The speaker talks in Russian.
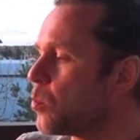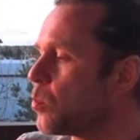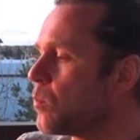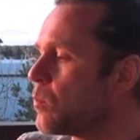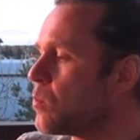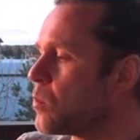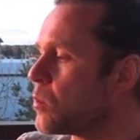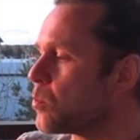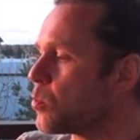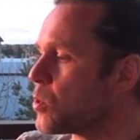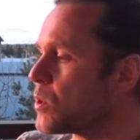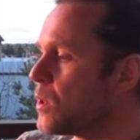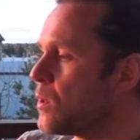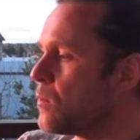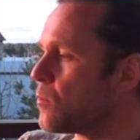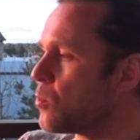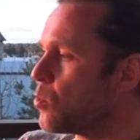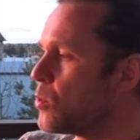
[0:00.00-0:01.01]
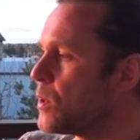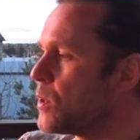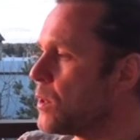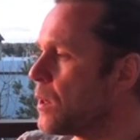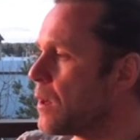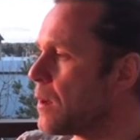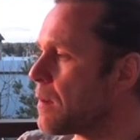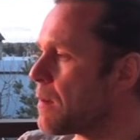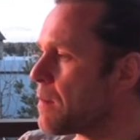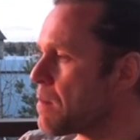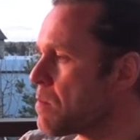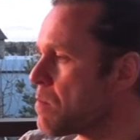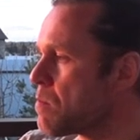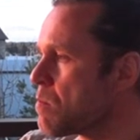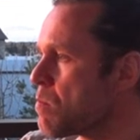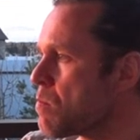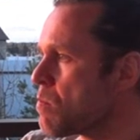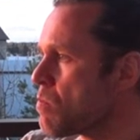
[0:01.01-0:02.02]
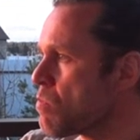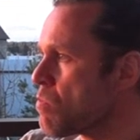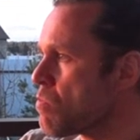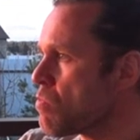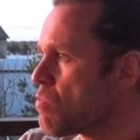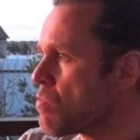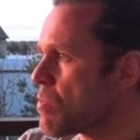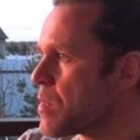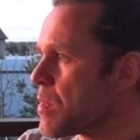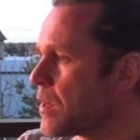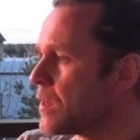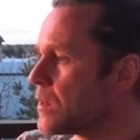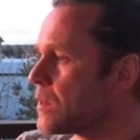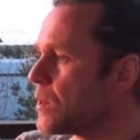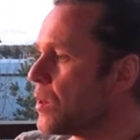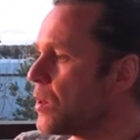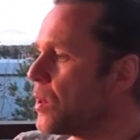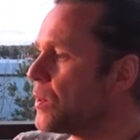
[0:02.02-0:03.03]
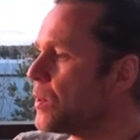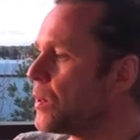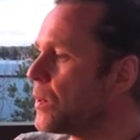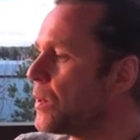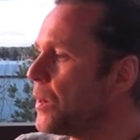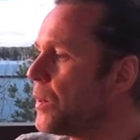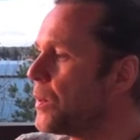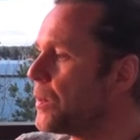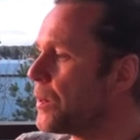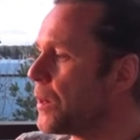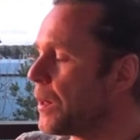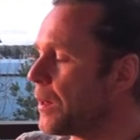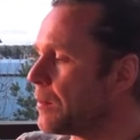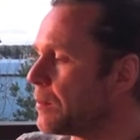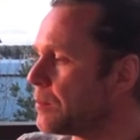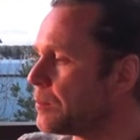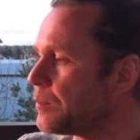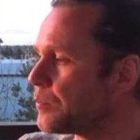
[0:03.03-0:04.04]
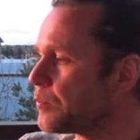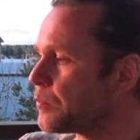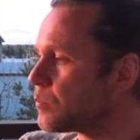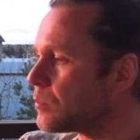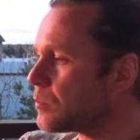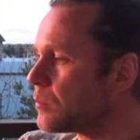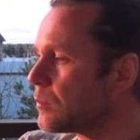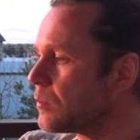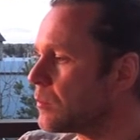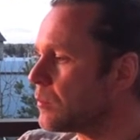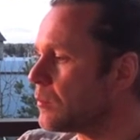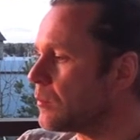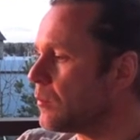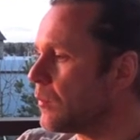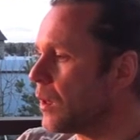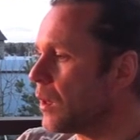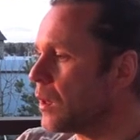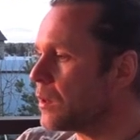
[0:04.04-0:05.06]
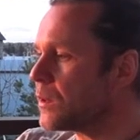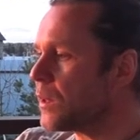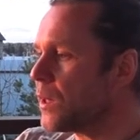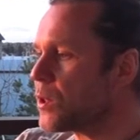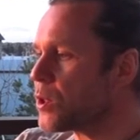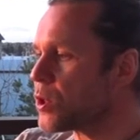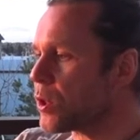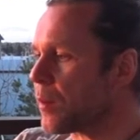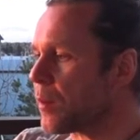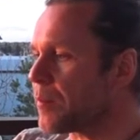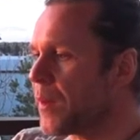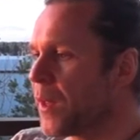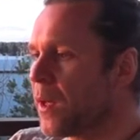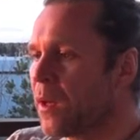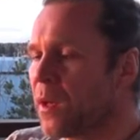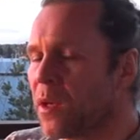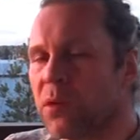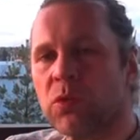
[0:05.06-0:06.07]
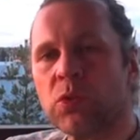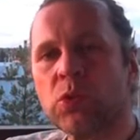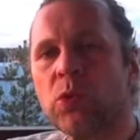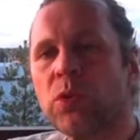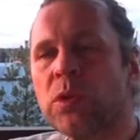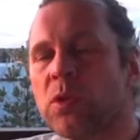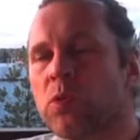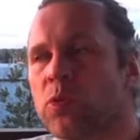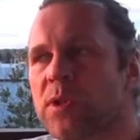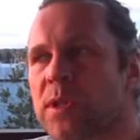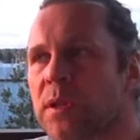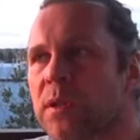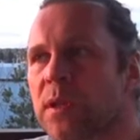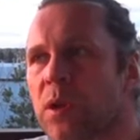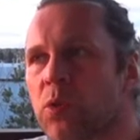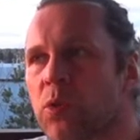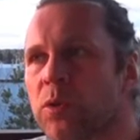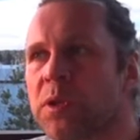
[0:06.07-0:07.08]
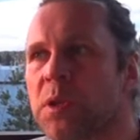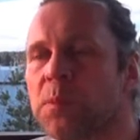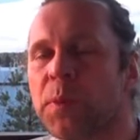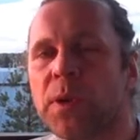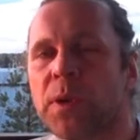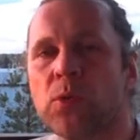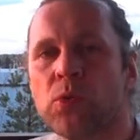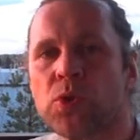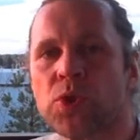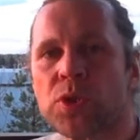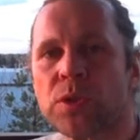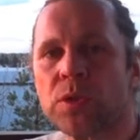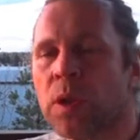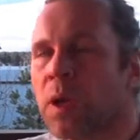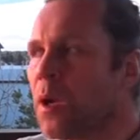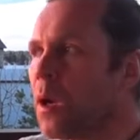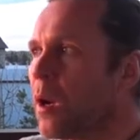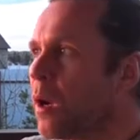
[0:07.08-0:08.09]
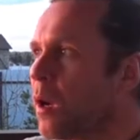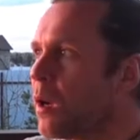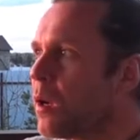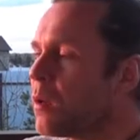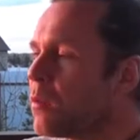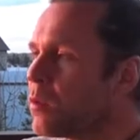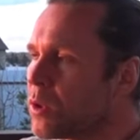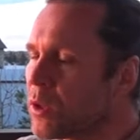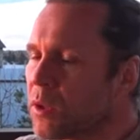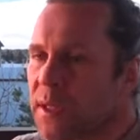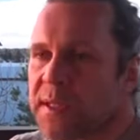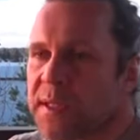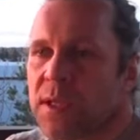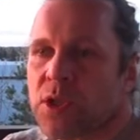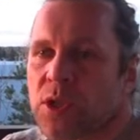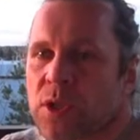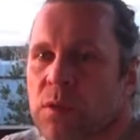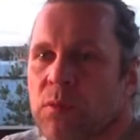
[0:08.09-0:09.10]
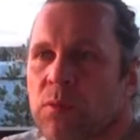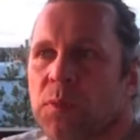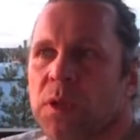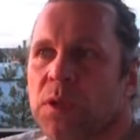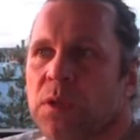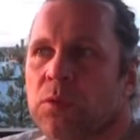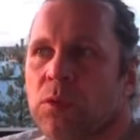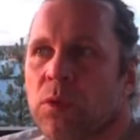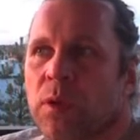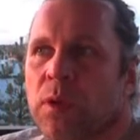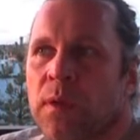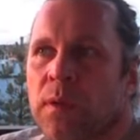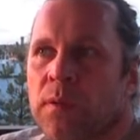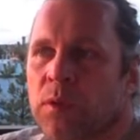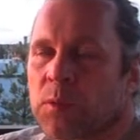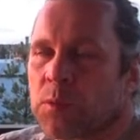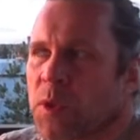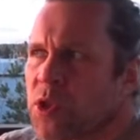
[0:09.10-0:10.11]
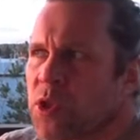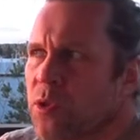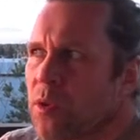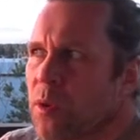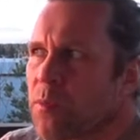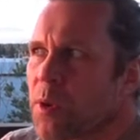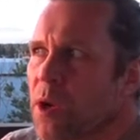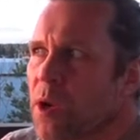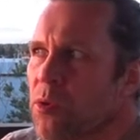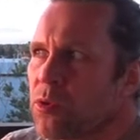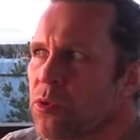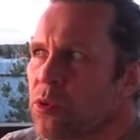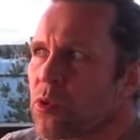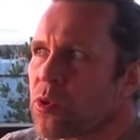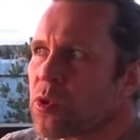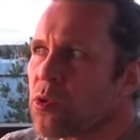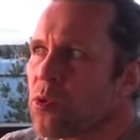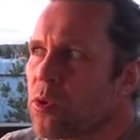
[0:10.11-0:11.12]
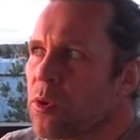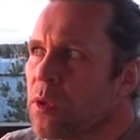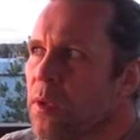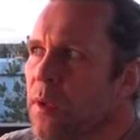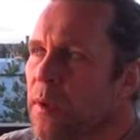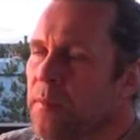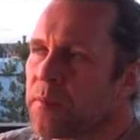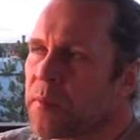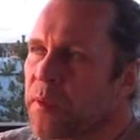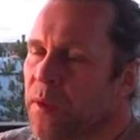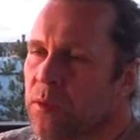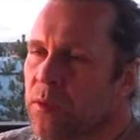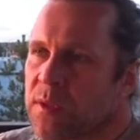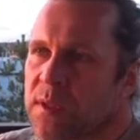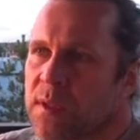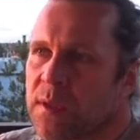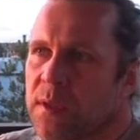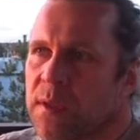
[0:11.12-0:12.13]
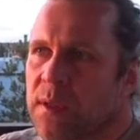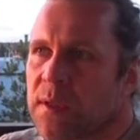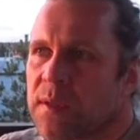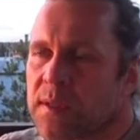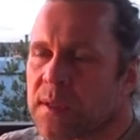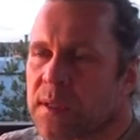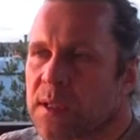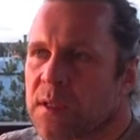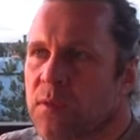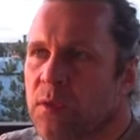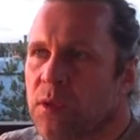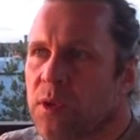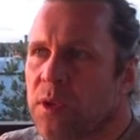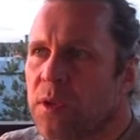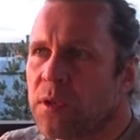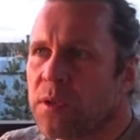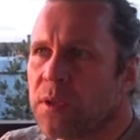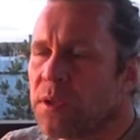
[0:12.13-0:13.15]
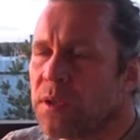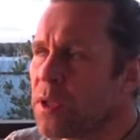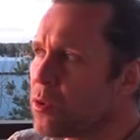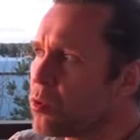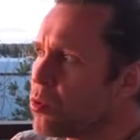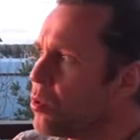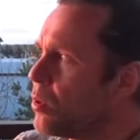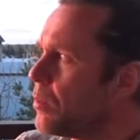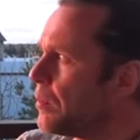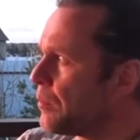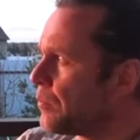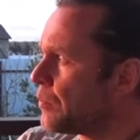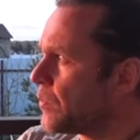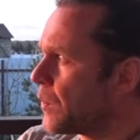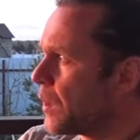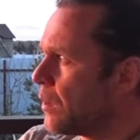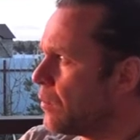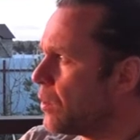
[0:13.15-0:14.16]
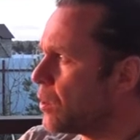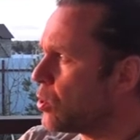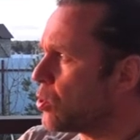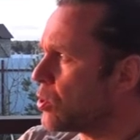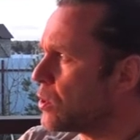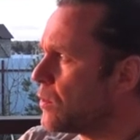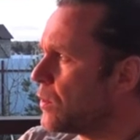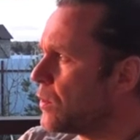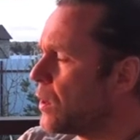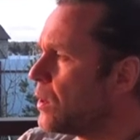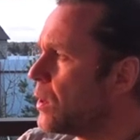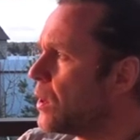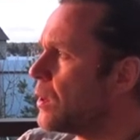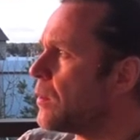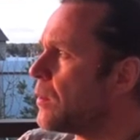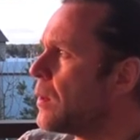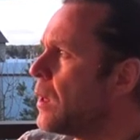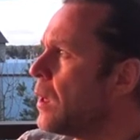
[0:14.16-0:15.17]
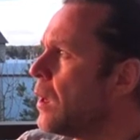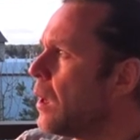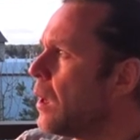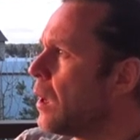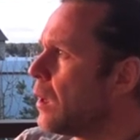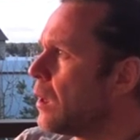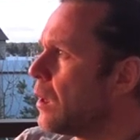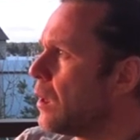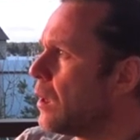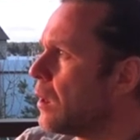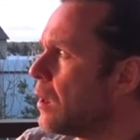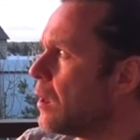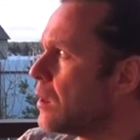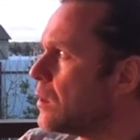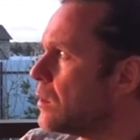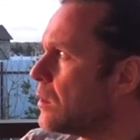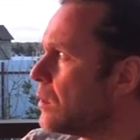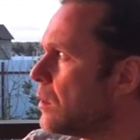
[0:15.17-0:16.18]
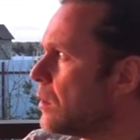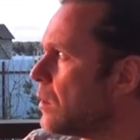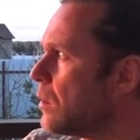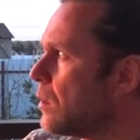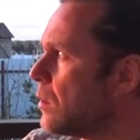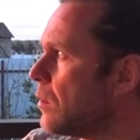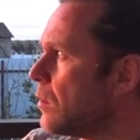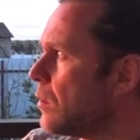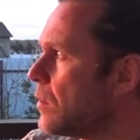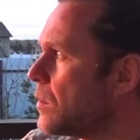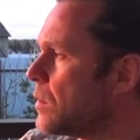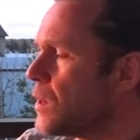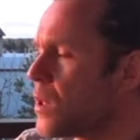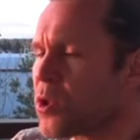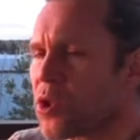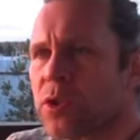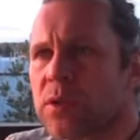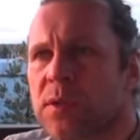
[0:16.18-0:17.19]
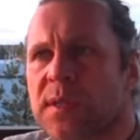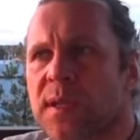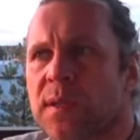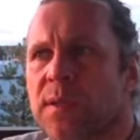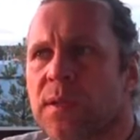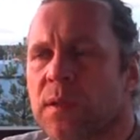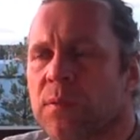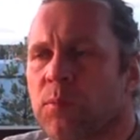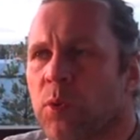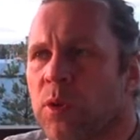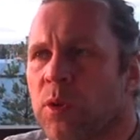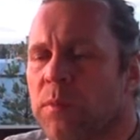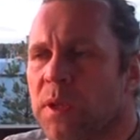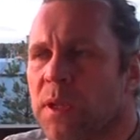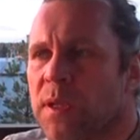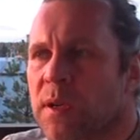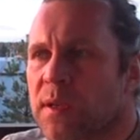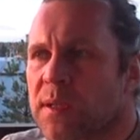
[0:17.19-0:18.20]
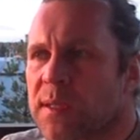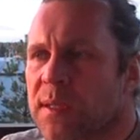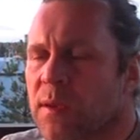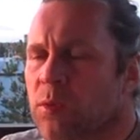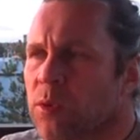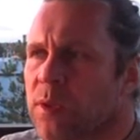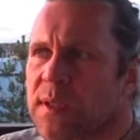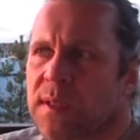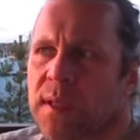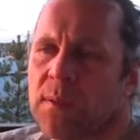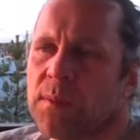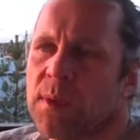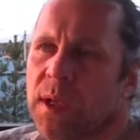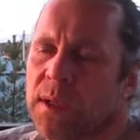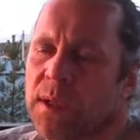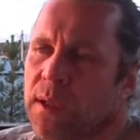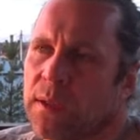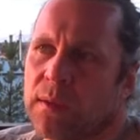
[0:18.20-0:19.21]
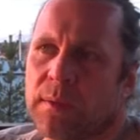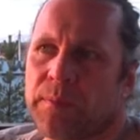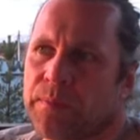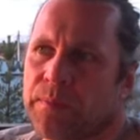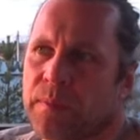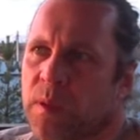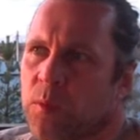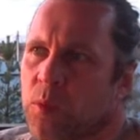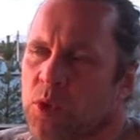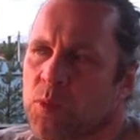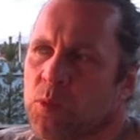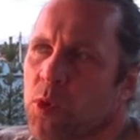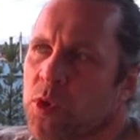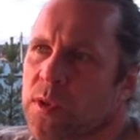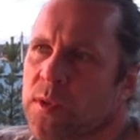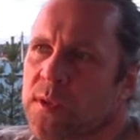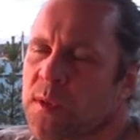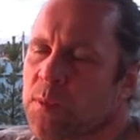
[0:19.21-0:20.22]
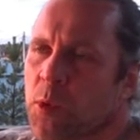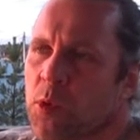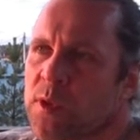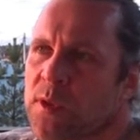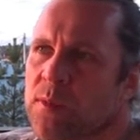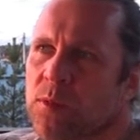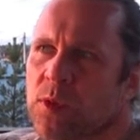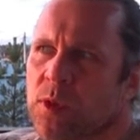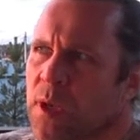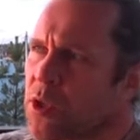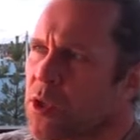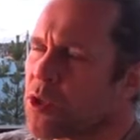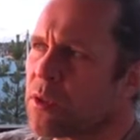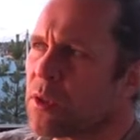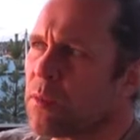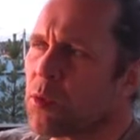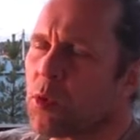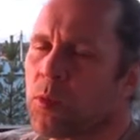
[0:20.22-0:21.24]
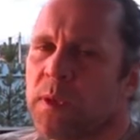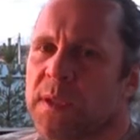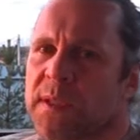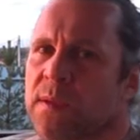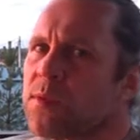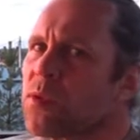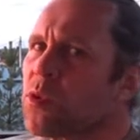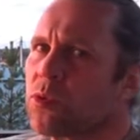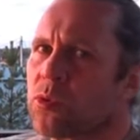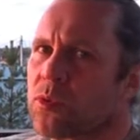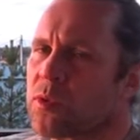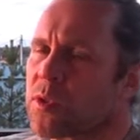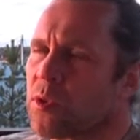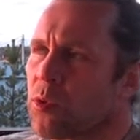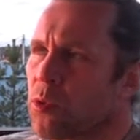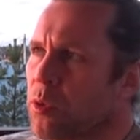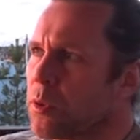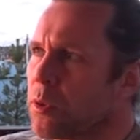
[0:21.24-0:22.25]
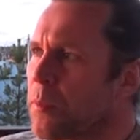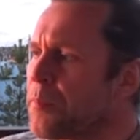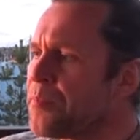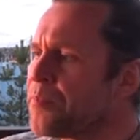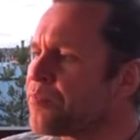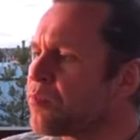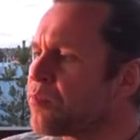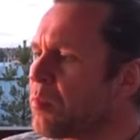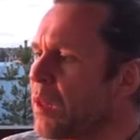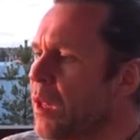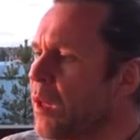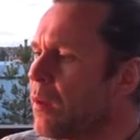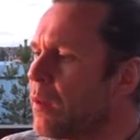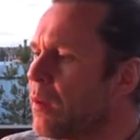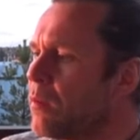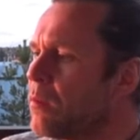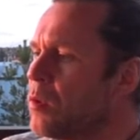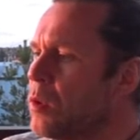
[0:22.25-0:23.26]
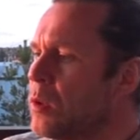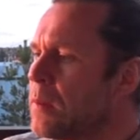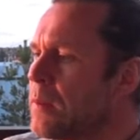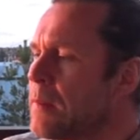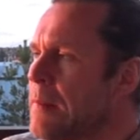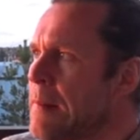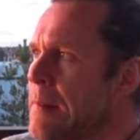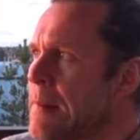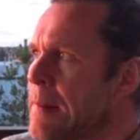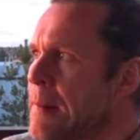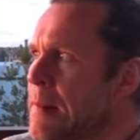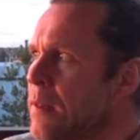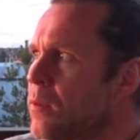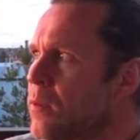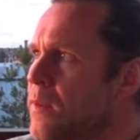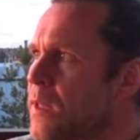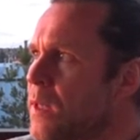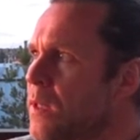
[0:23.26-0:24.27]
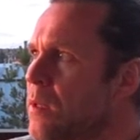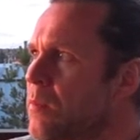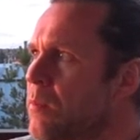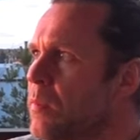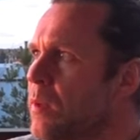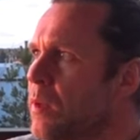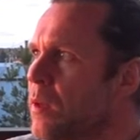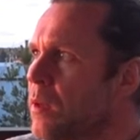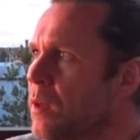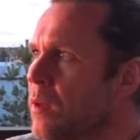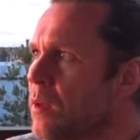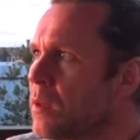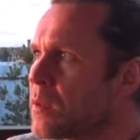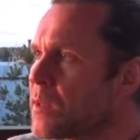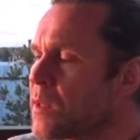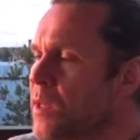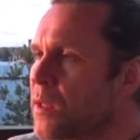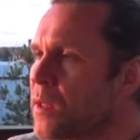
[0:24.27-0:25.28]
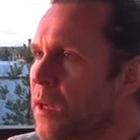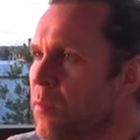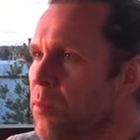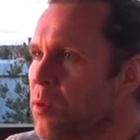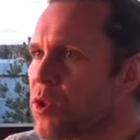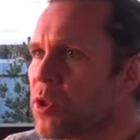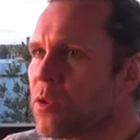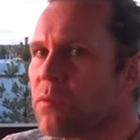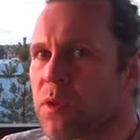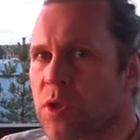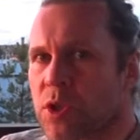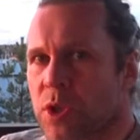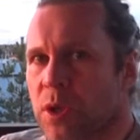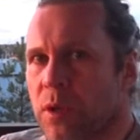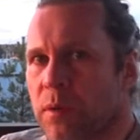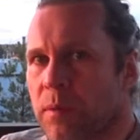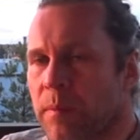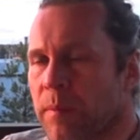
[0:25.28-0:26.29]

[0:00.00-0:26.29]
Вот, послевкусие средне-длинное. Отлично. И вот то ли русский народ не приучен а, вот, классическому методу. Вот, пожалуй, Абрау Дюрсо э, вот, за, за свою линейку Виктор Довгенье а, держит ценник более-менее такой стабильный. Может, пользуется спросом, мне кажется, там рублей 700 он стоит. Вот. Но в целом а, ценник обычно выше.